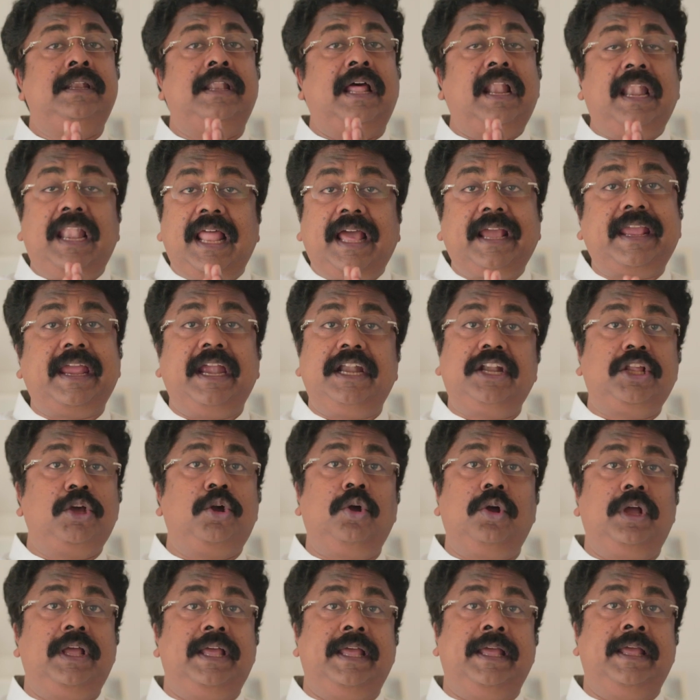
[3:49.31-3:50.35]
நல்லா
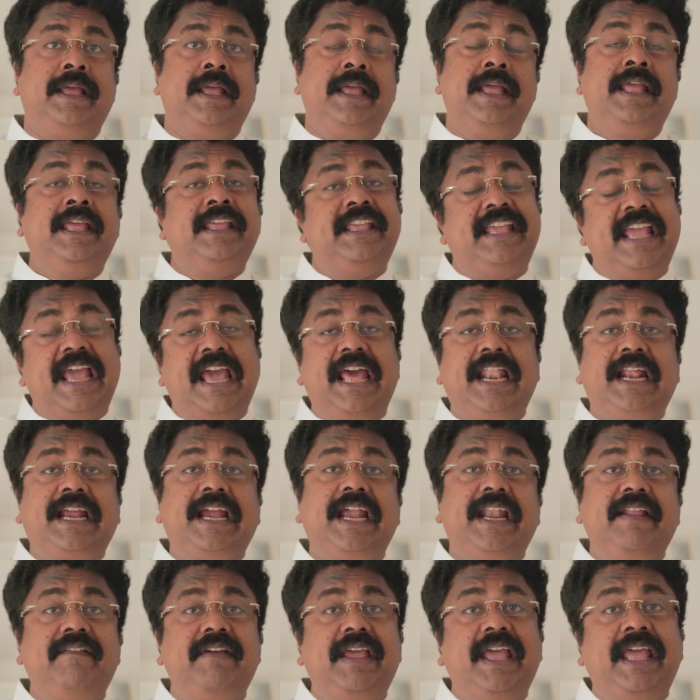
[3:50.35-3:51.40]
கேட்டுக்கோங்க
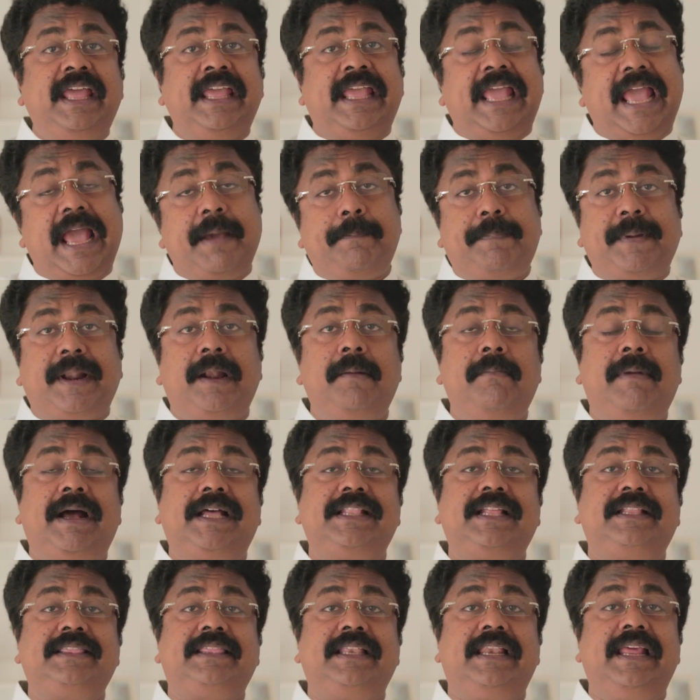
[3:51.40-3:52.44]
ஏற்கனவே ஏப்ரல்
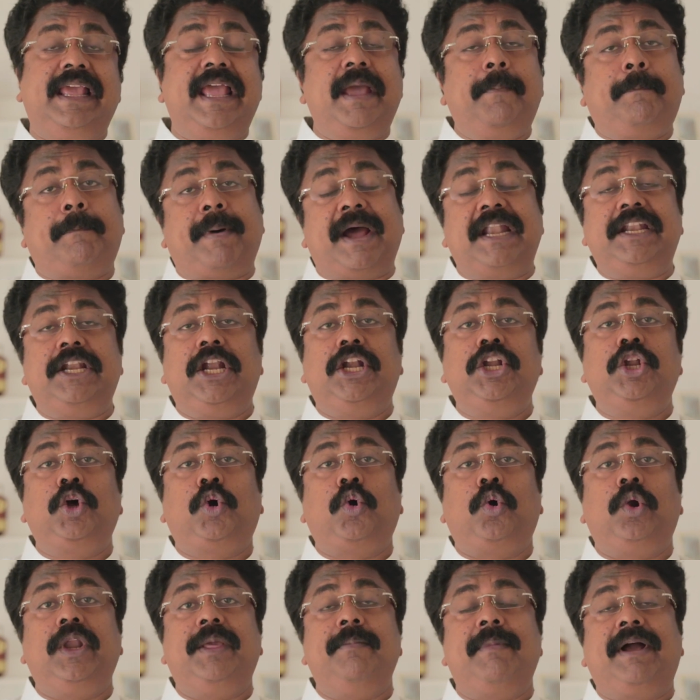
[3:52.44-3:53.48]
மாதத்திலேயே பன்னெண்டு
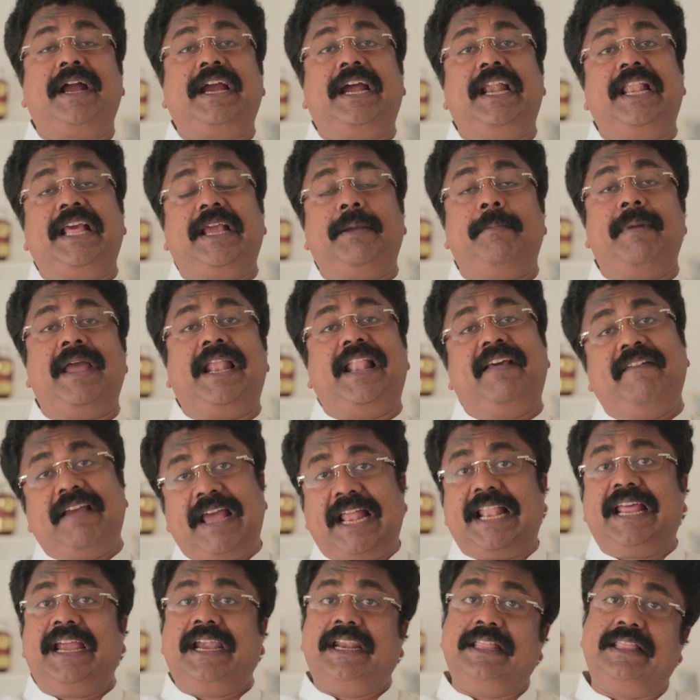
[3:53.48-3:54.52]
கோடி மக்களுக்கு மேல
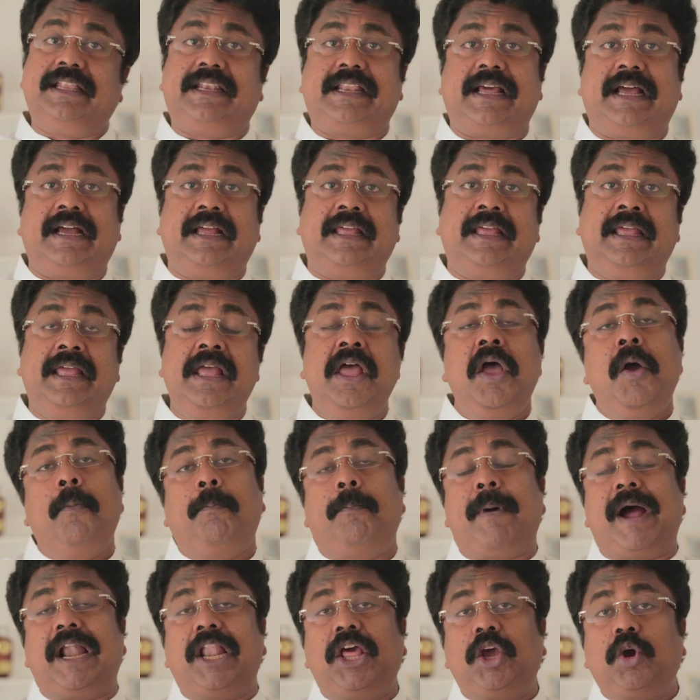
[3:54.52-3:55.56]
வேலை இழந்துட்டாங்க
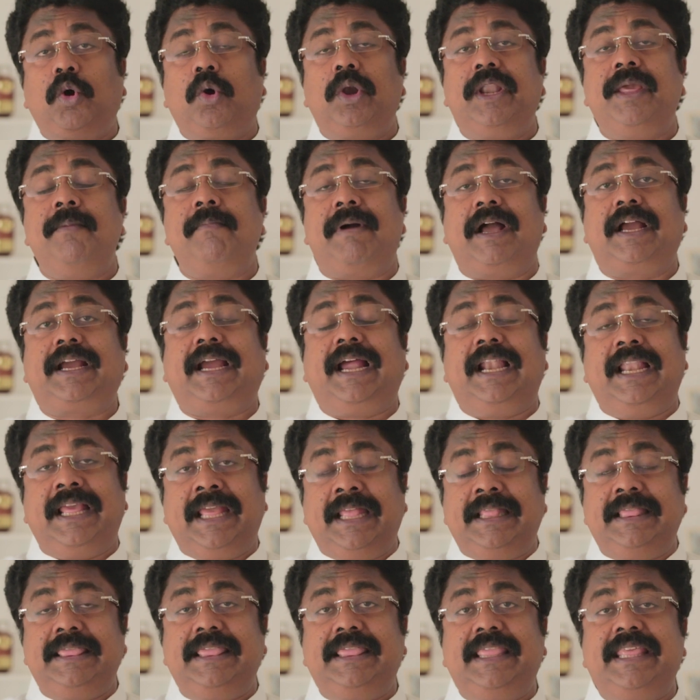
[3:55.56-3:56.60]
பல கோடி மக்கள்
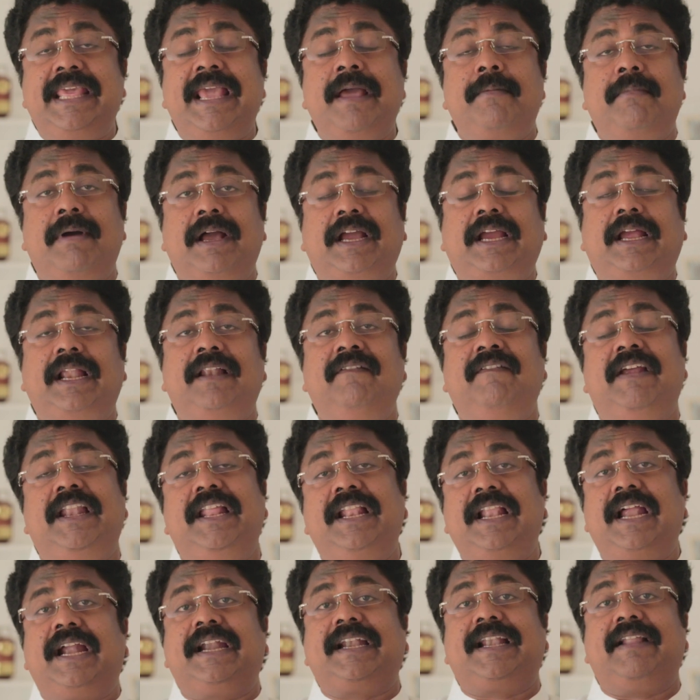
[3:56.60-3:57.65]
இந்திய மக்கள்
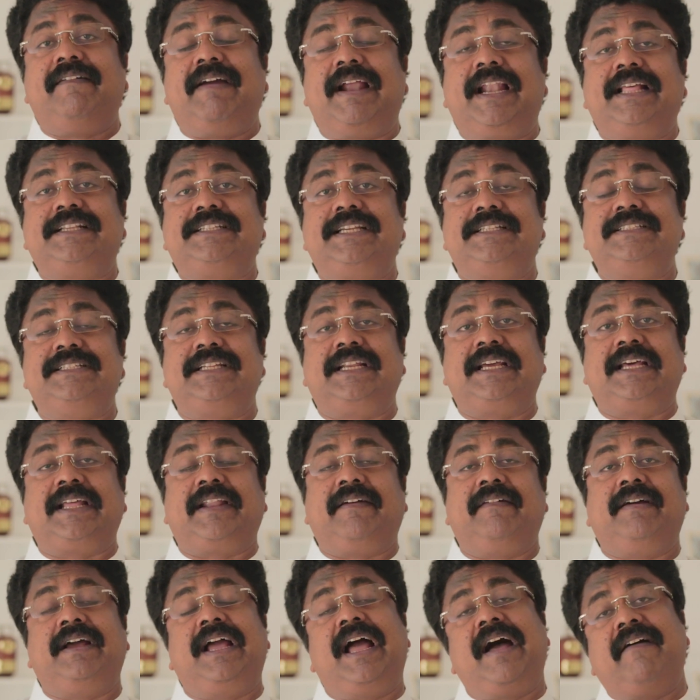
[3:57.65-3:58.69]
வெளிநாட்டில் வேலை
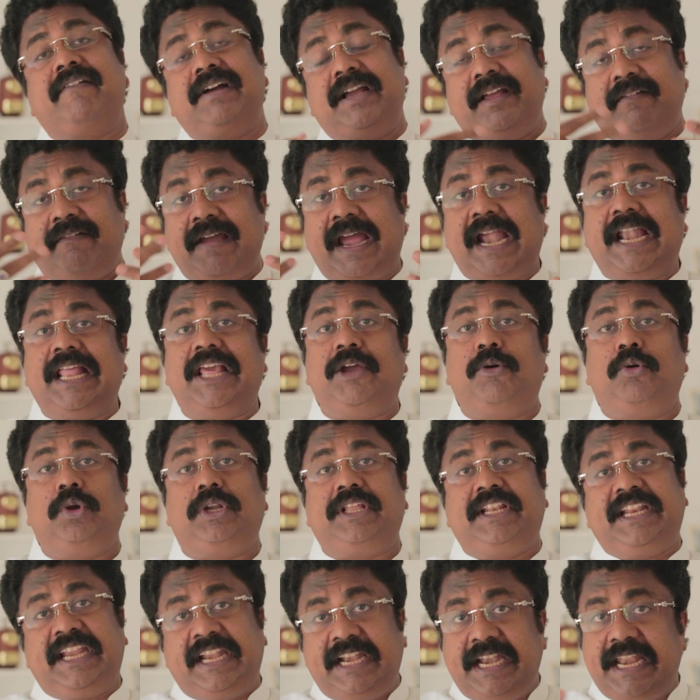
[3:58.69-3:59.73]
செஞ்சுருக்கிறவங்க அவங்க வேலையை
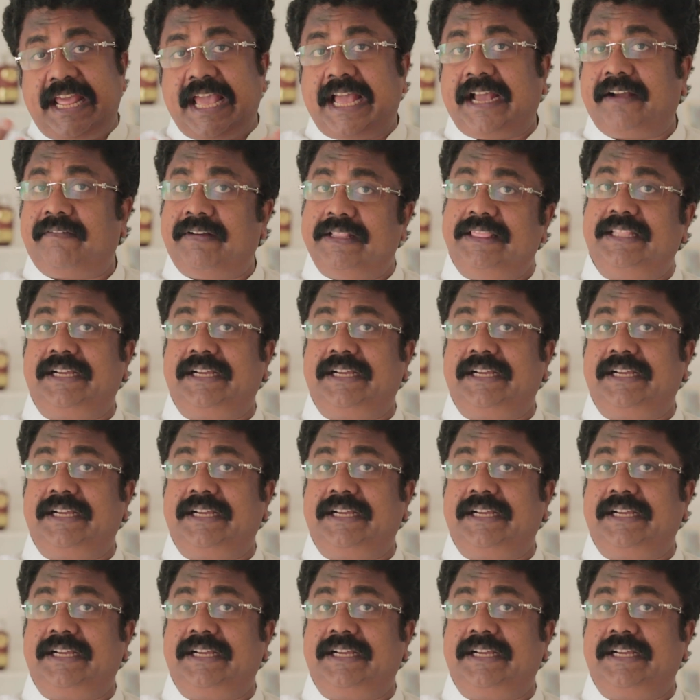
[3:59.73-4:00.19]
விட்டுட்டு இந்தியாவுக்கு